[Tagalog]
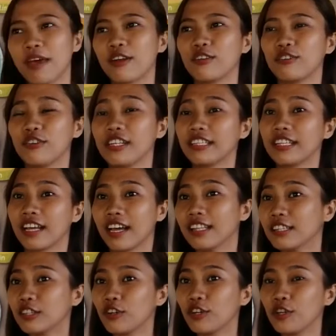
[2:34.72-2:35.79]
meron ulit na
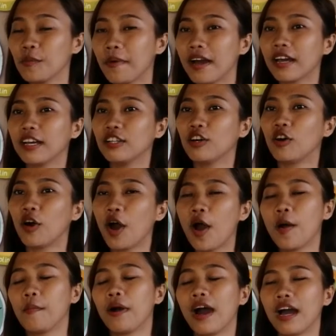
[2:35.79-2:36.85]
ganto yung mga ganong
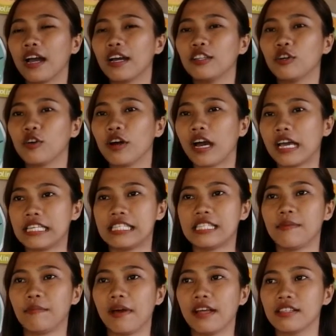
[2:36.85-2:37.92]
mga ganong
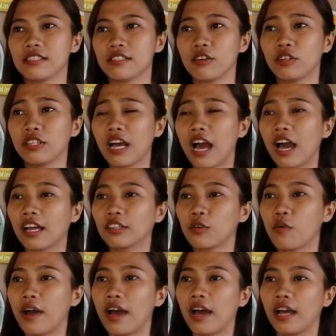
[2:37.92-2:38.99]
kaisipan so
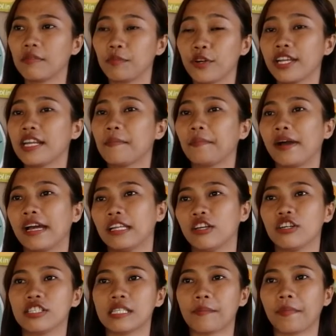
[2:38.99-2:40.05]
nakakatuwa at purihin ang
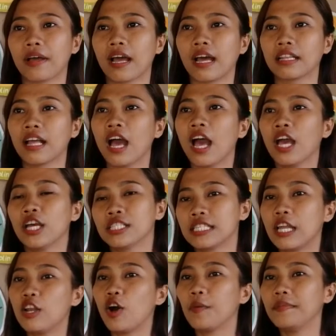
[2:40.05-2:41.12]
Panginoon sapagkat
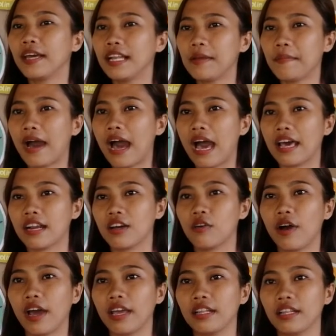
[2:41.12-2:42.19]
sa loob ng limang
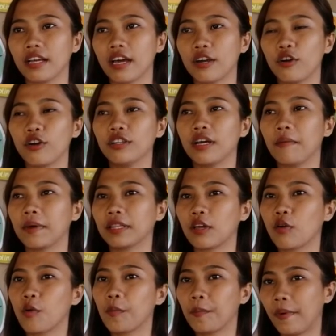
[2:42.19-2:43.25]
araw ay nagkaroon ng
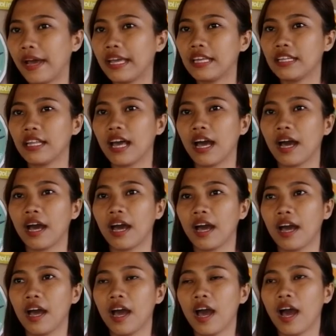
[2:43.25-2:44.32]
matagumpay
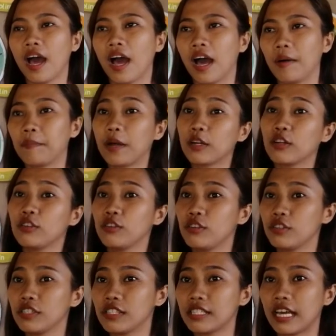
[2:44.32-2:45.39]
na uh,
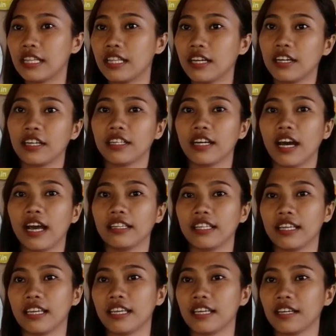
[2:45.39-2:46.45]
paglulunsan ng
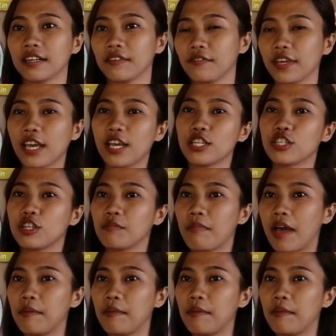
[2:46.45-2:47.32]
ating vacation